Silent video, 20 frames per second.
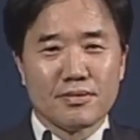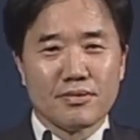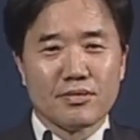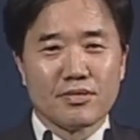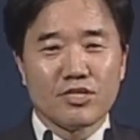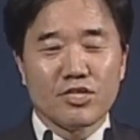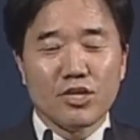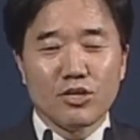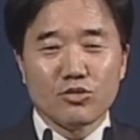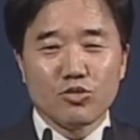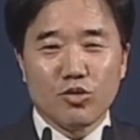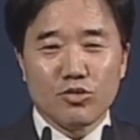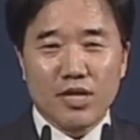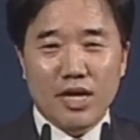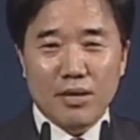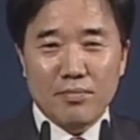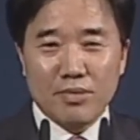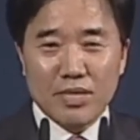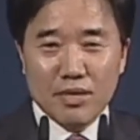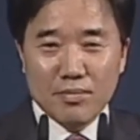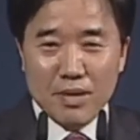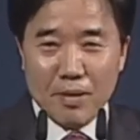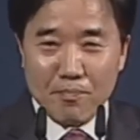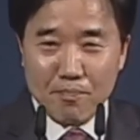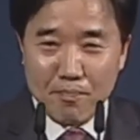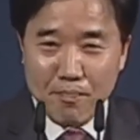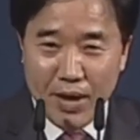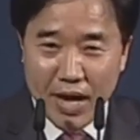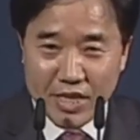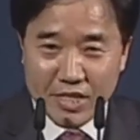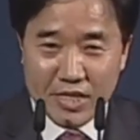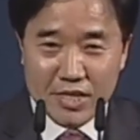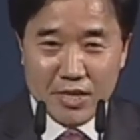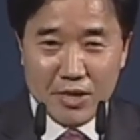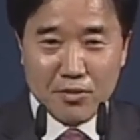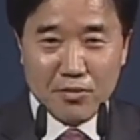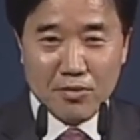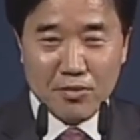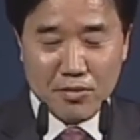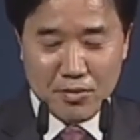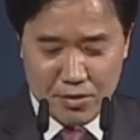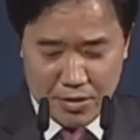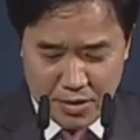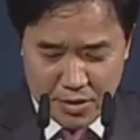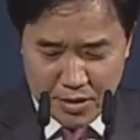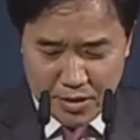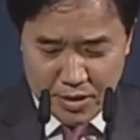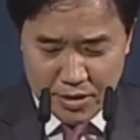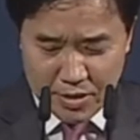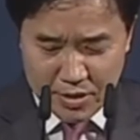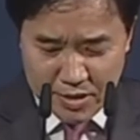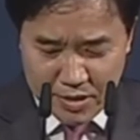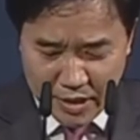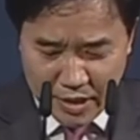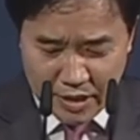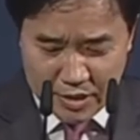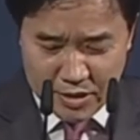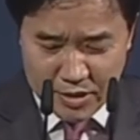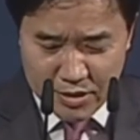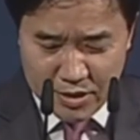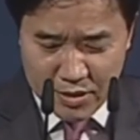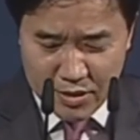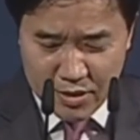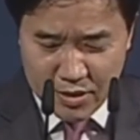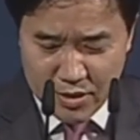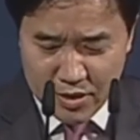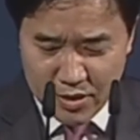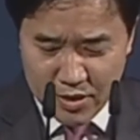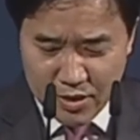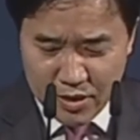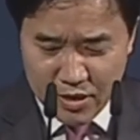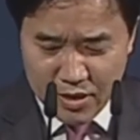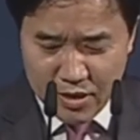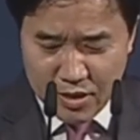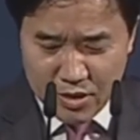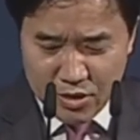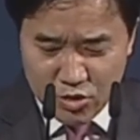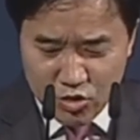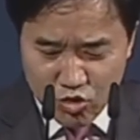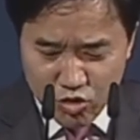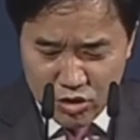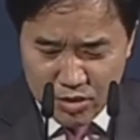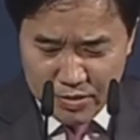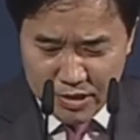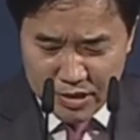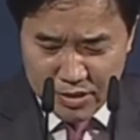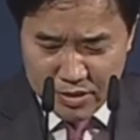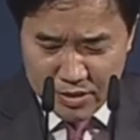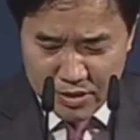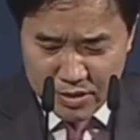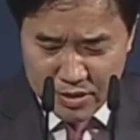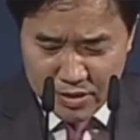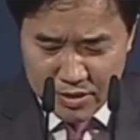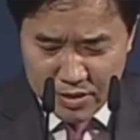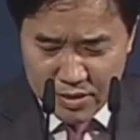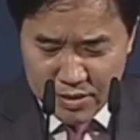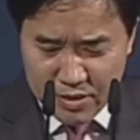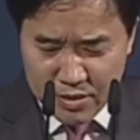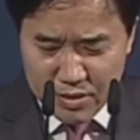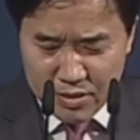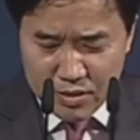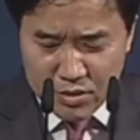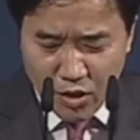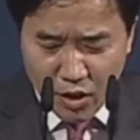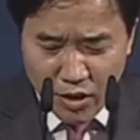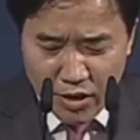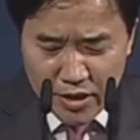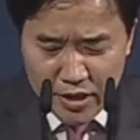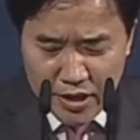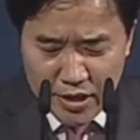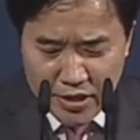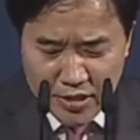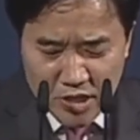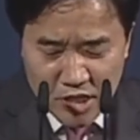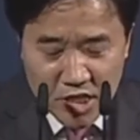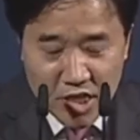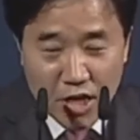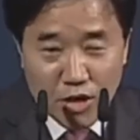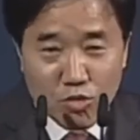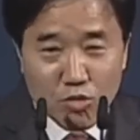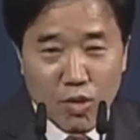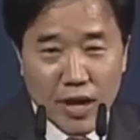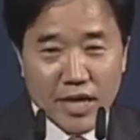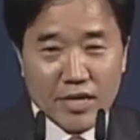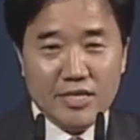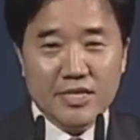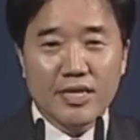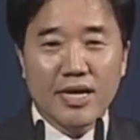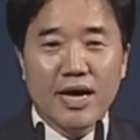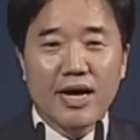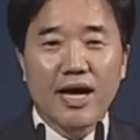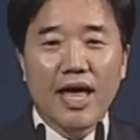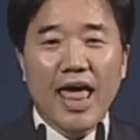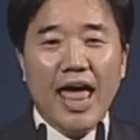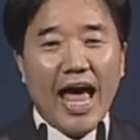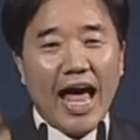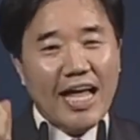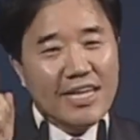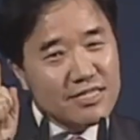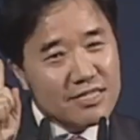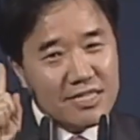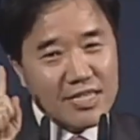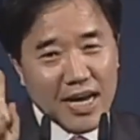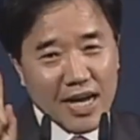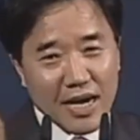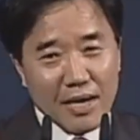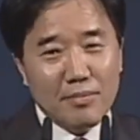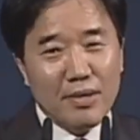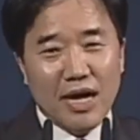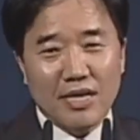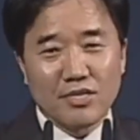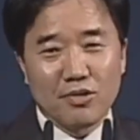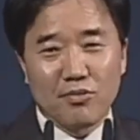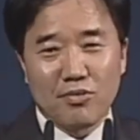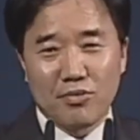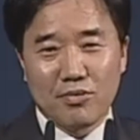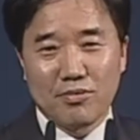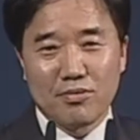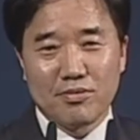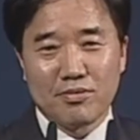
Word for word: 성도들의 믿음을 빼앗으려고 그래서 주님은 너희를 청구하였으나 한 사람이 아니고